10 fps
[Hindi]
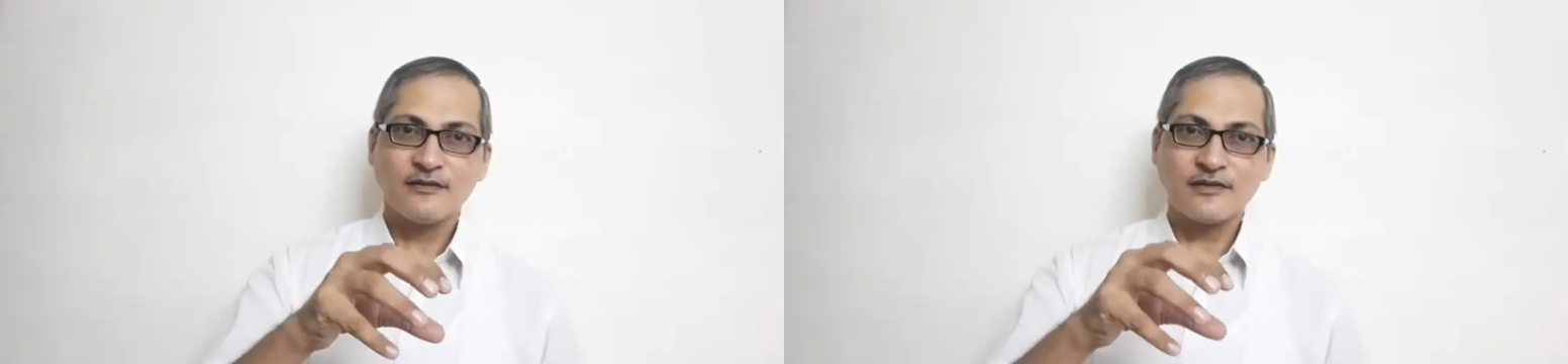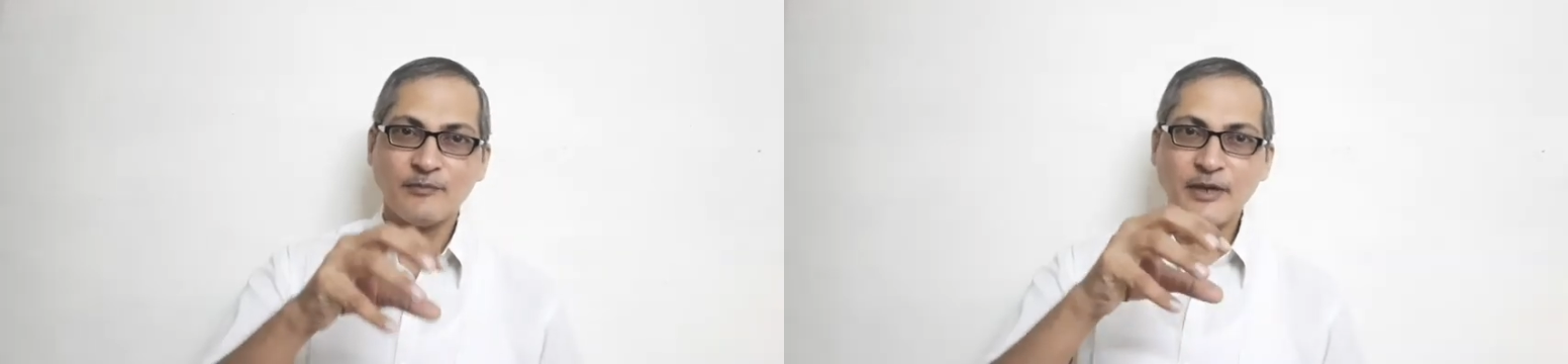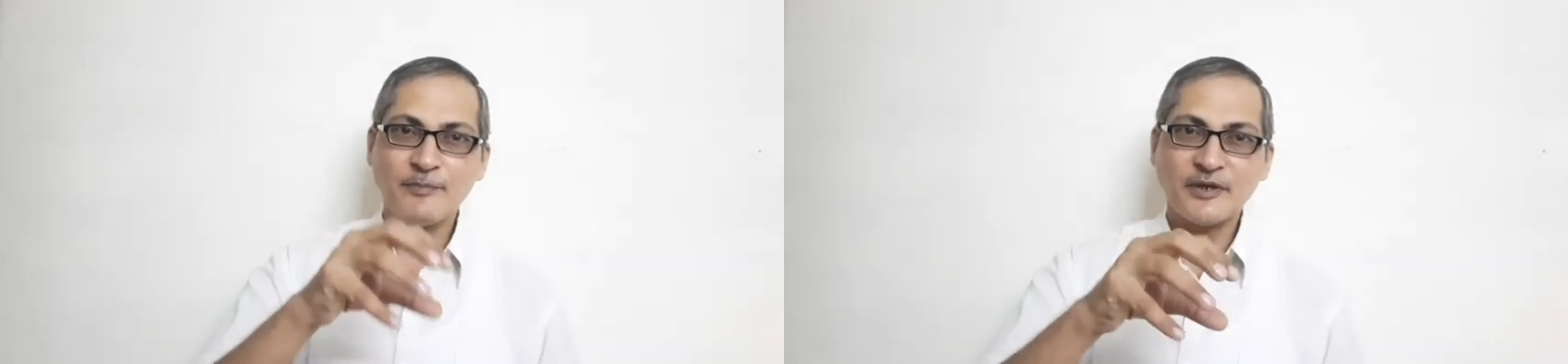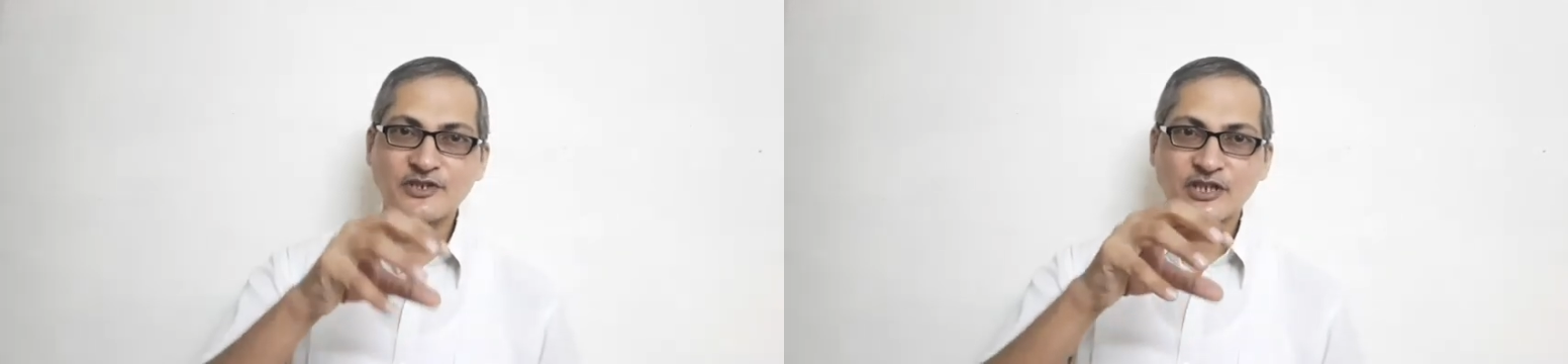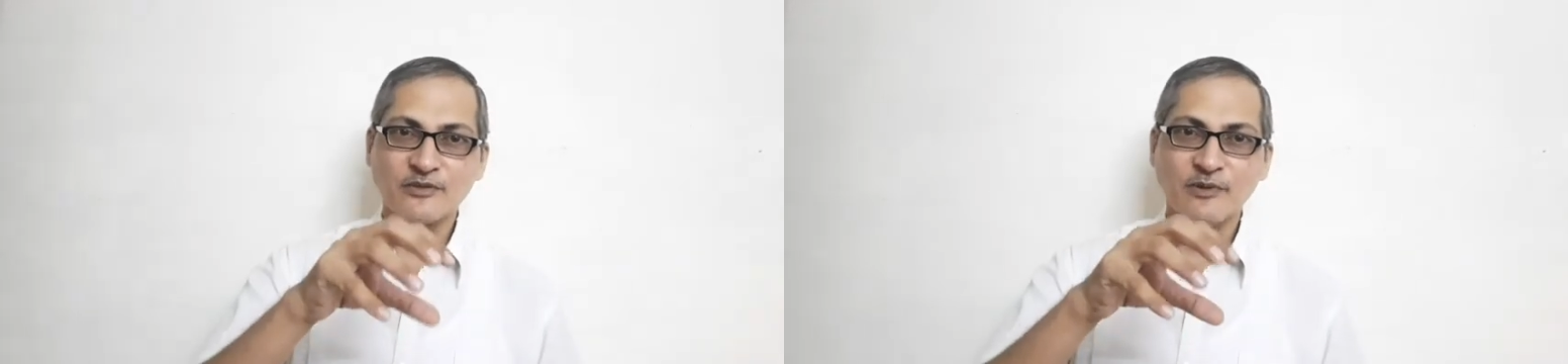समय पर
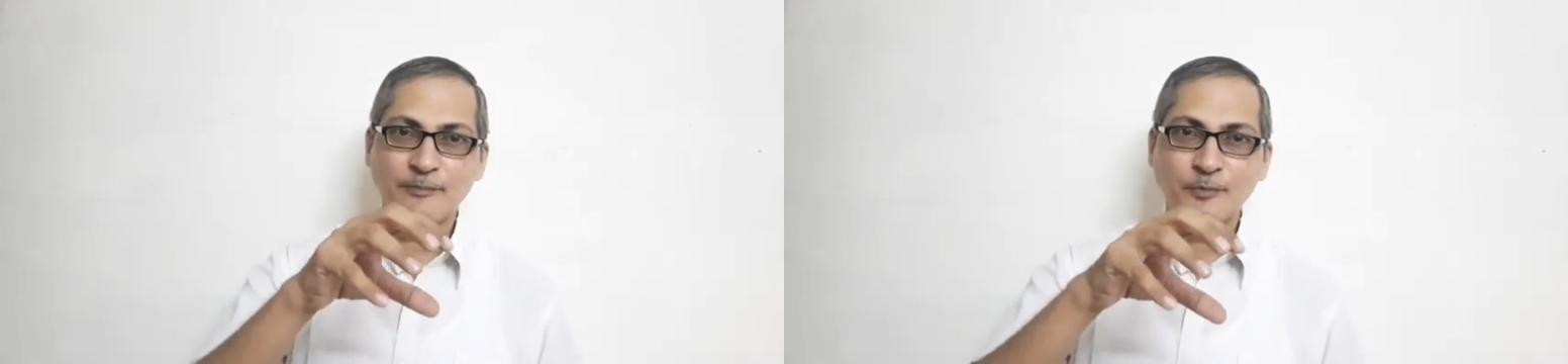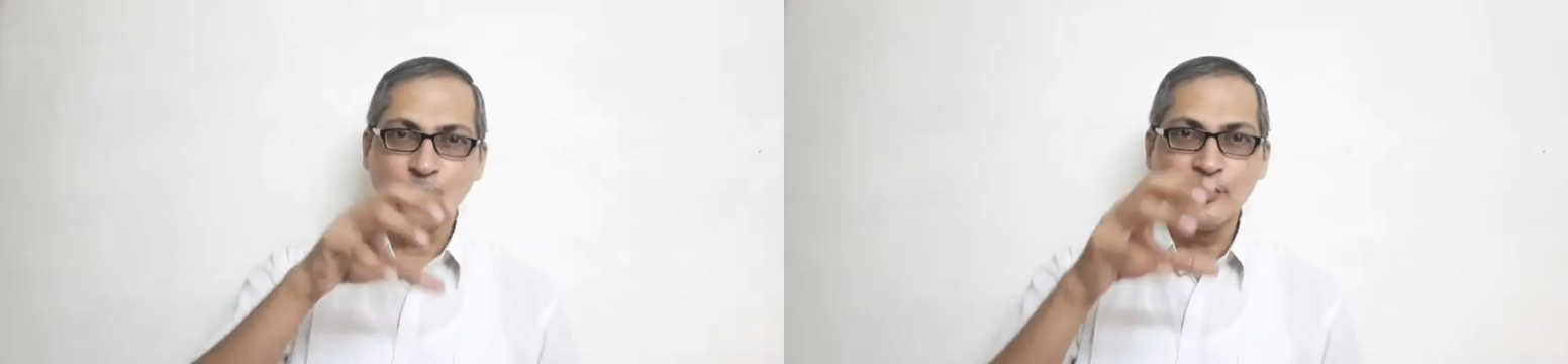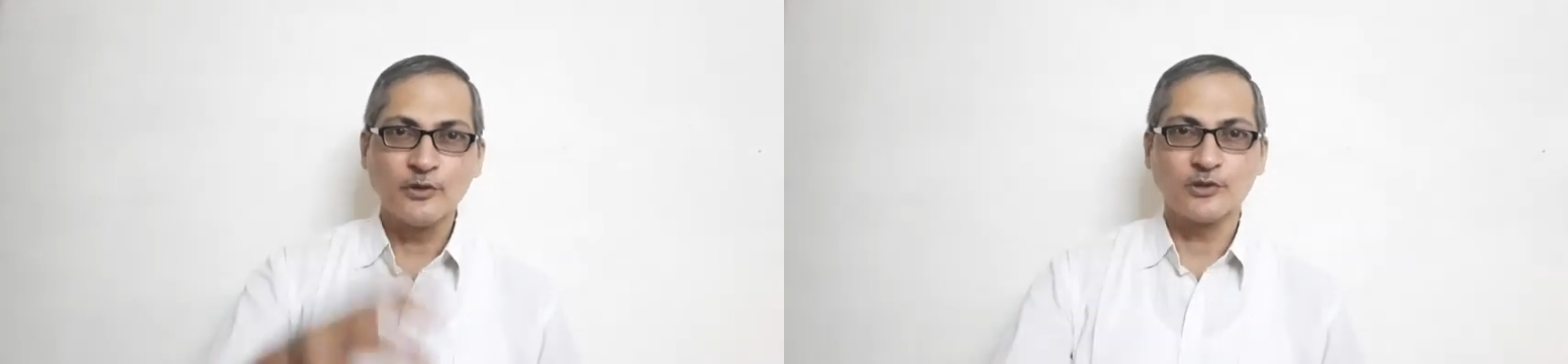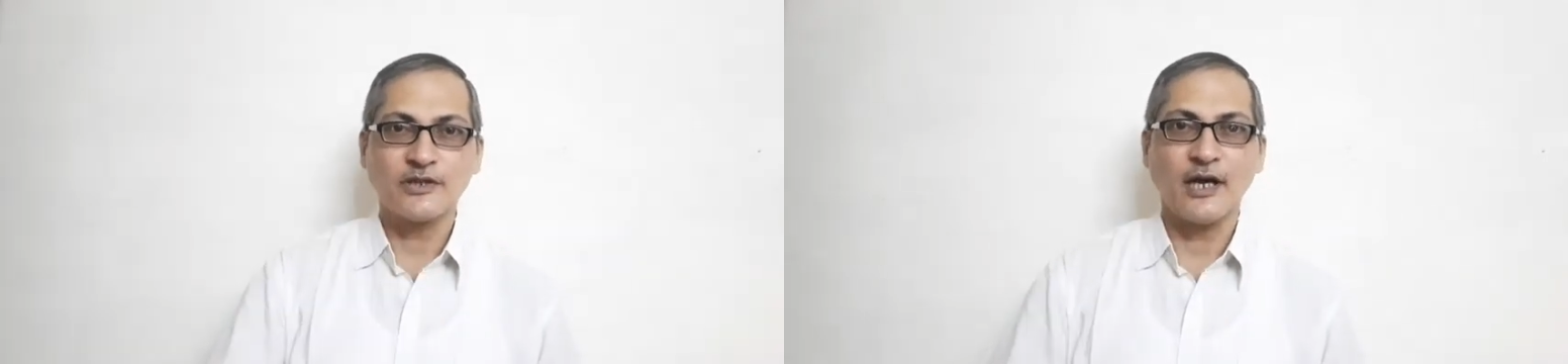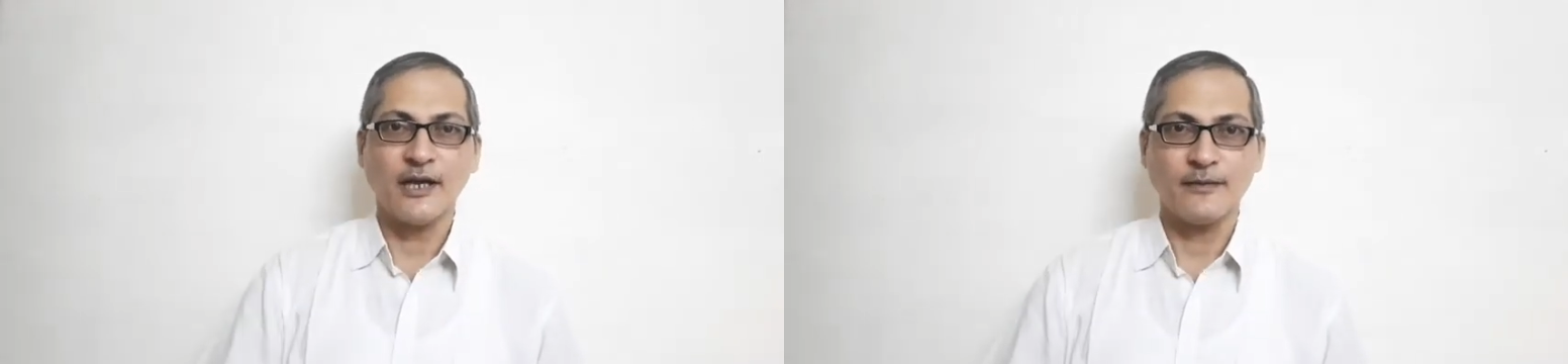चंद्रमा पूर्ण होता
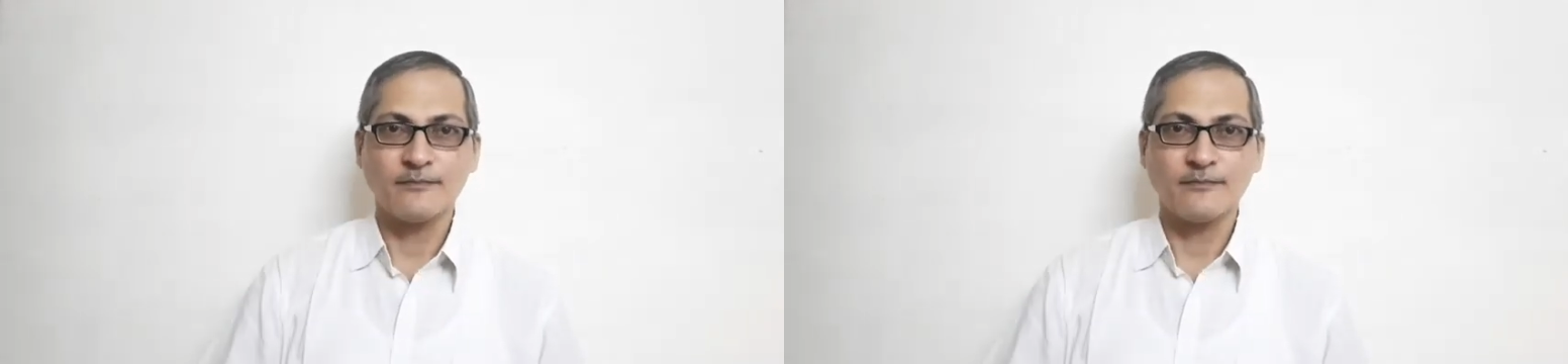है